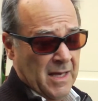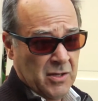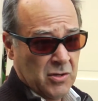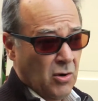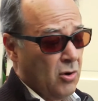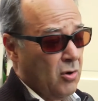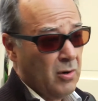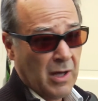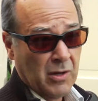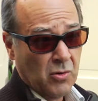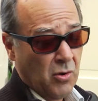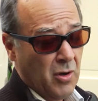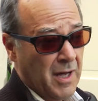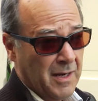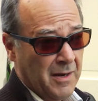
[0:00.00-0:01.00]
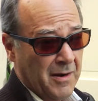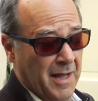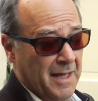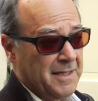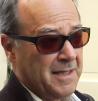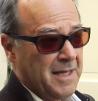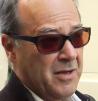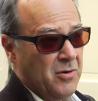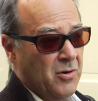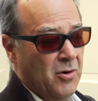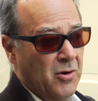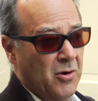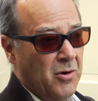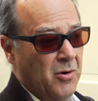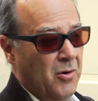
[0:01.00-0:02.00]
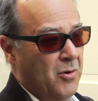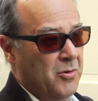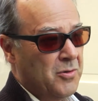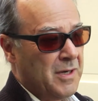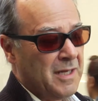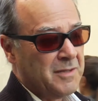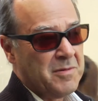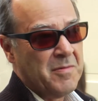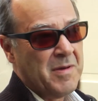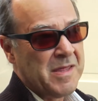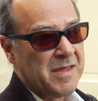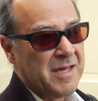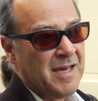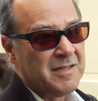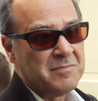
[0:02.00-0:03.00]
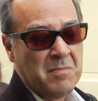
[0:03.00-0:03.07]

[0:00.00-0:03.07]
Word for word: Yo con la Cruz Roja la verdad tengo unas vivencias